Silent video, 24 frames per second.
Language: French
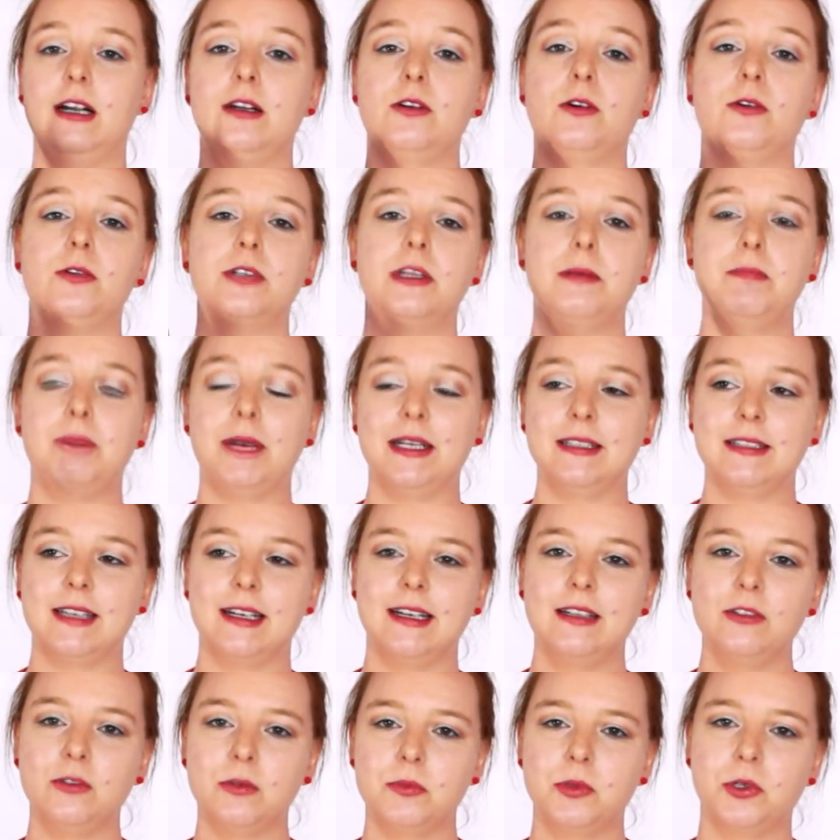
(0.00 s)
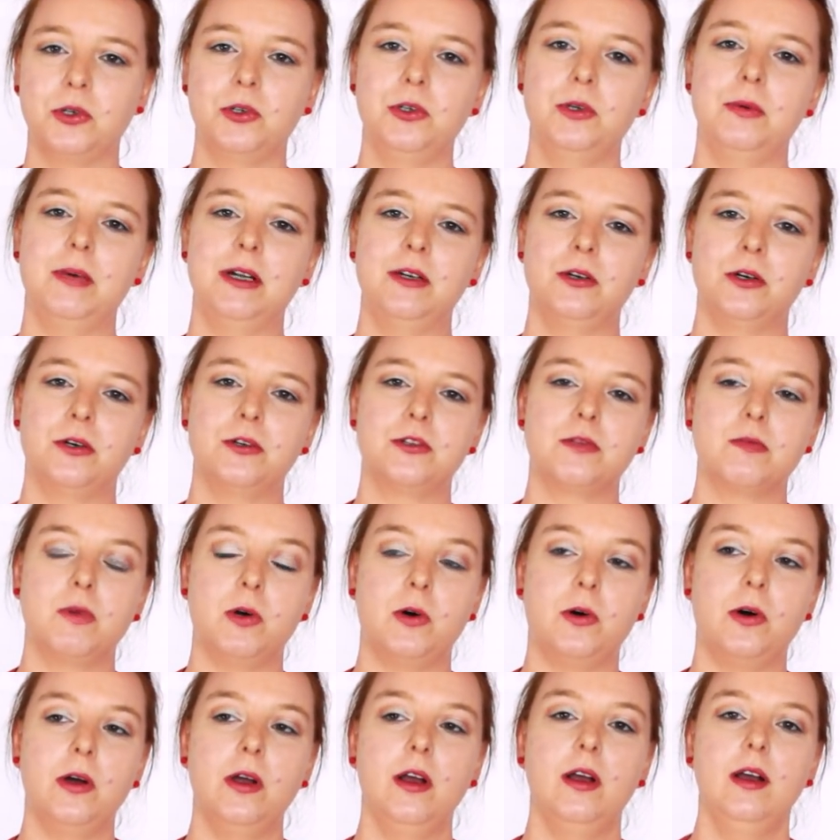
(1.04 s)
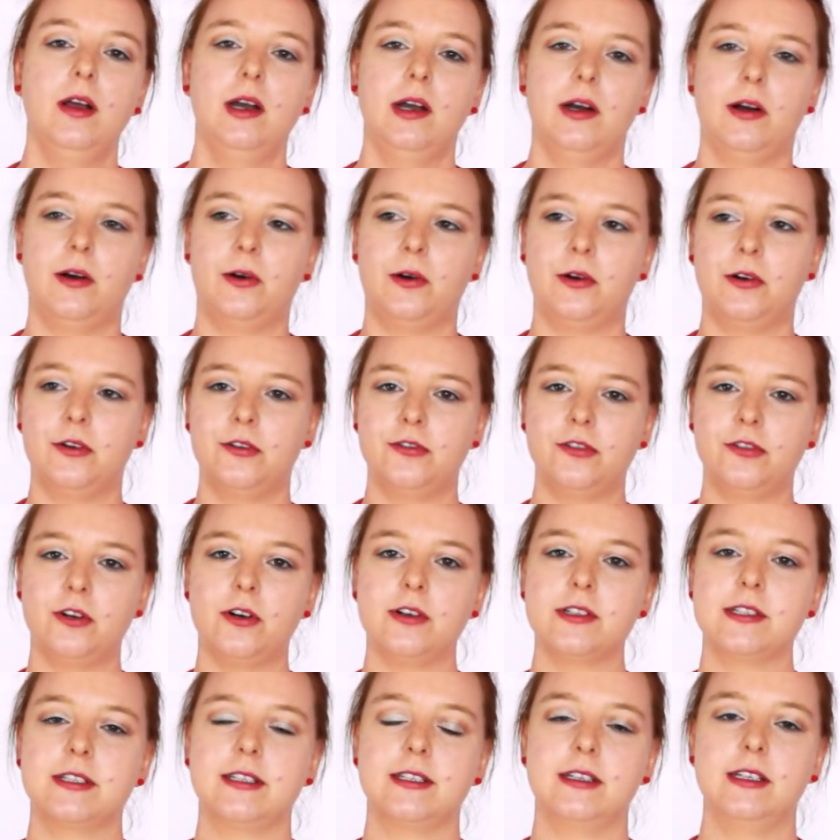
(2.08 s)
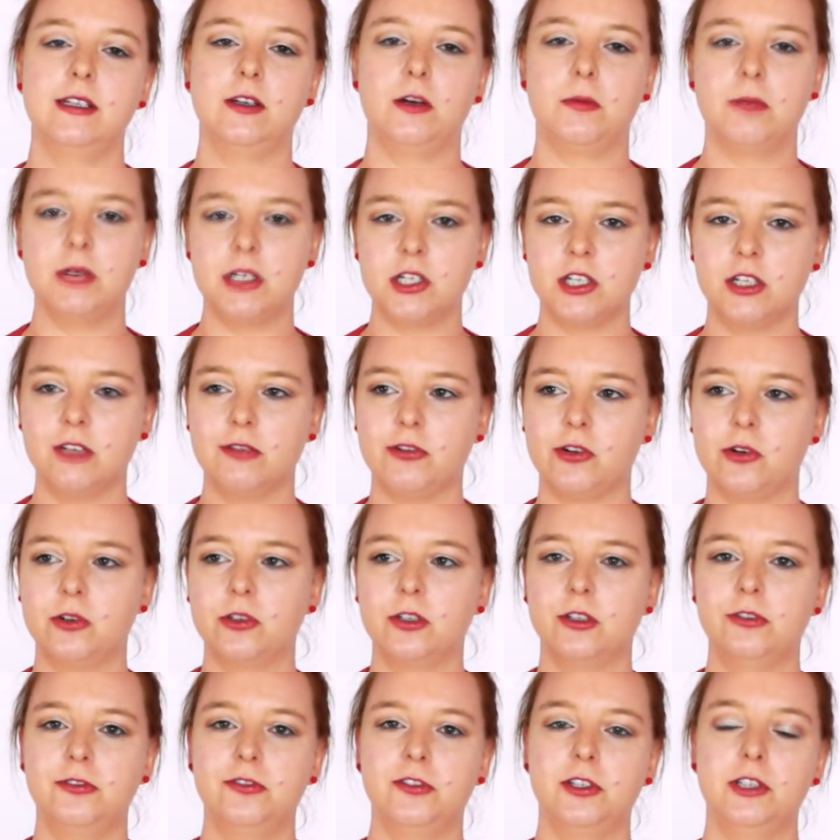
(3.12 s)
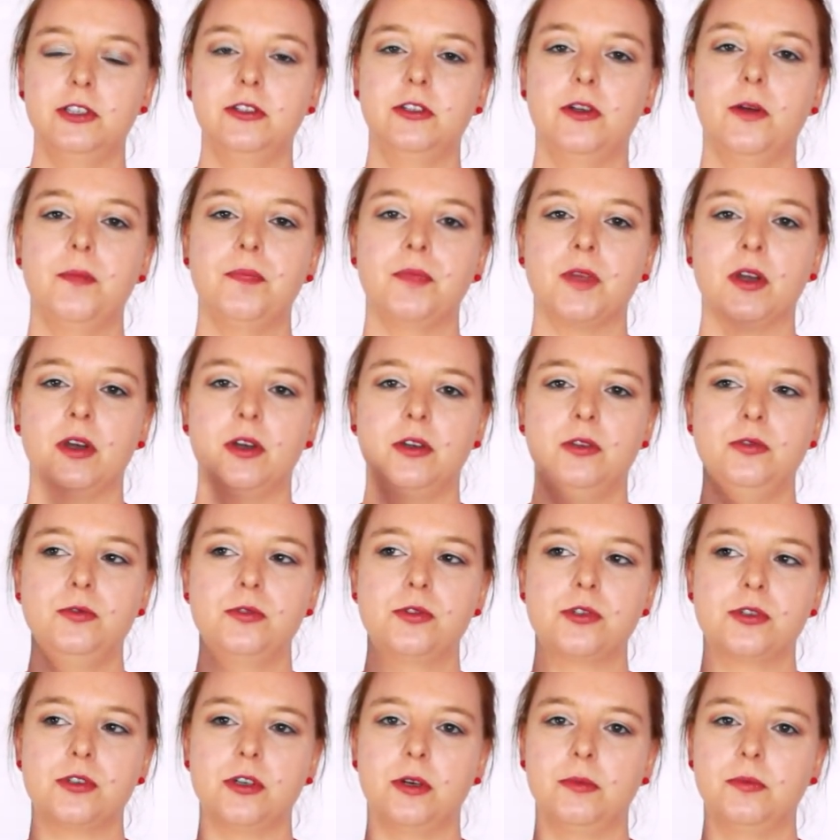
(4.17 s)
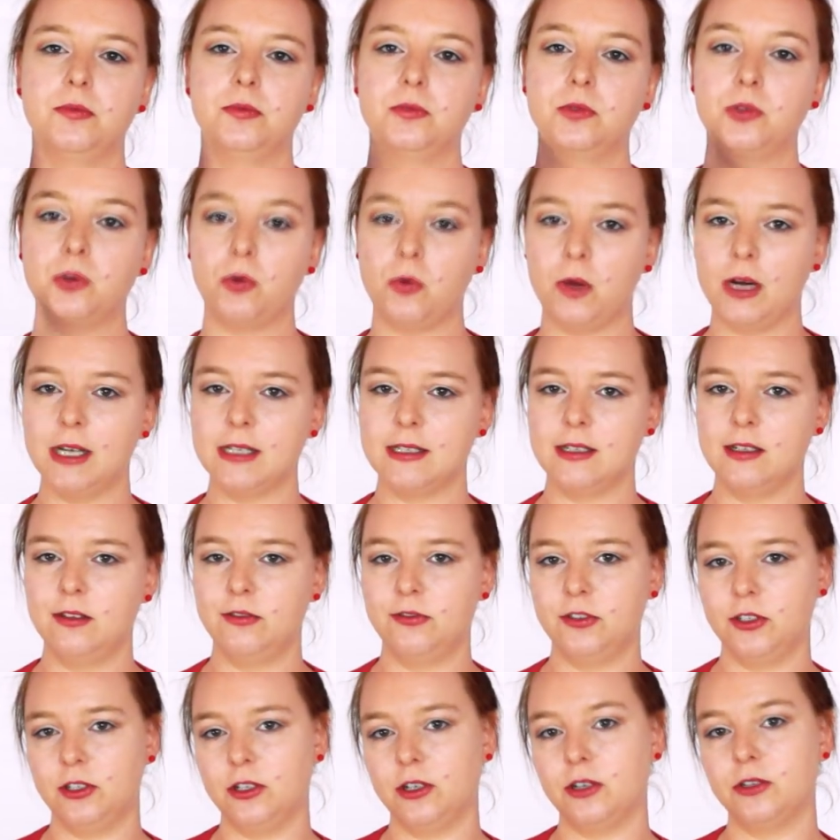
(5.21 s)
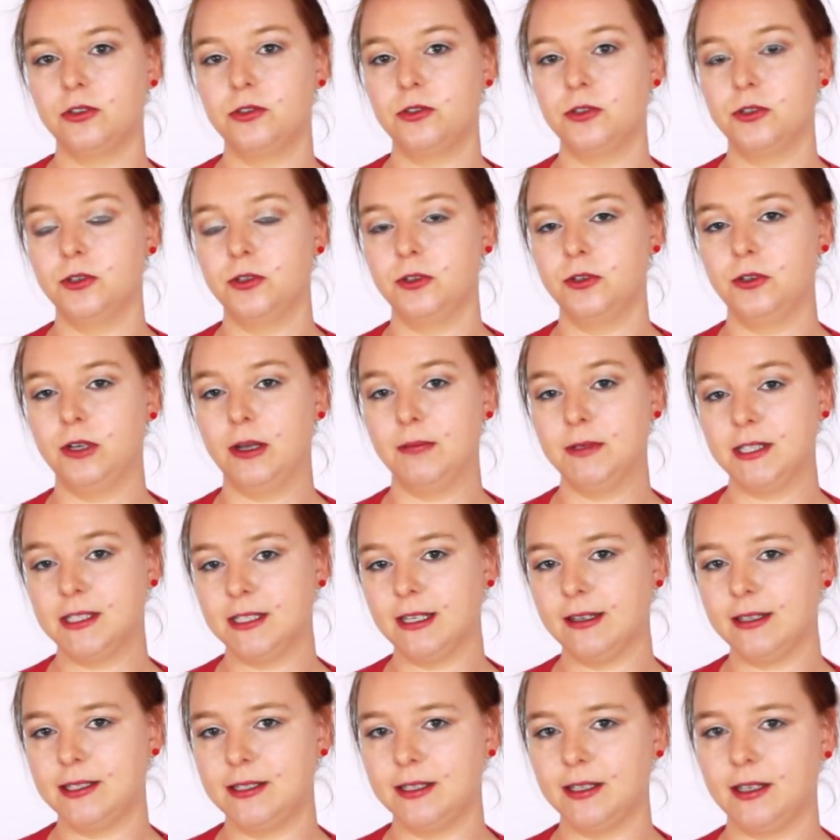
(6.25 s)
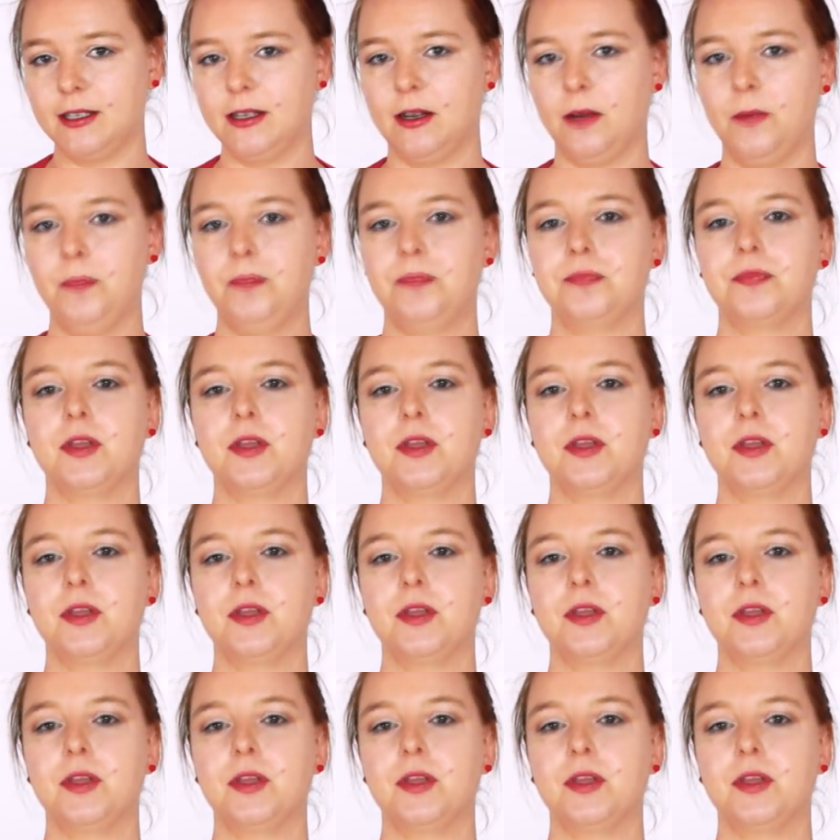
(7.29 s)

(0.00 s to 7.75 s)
Alors on n'est pas très nombreux, malheureusement, en France et en Belgique francophone, nous sommes trois éleveurs de hamsters syriens.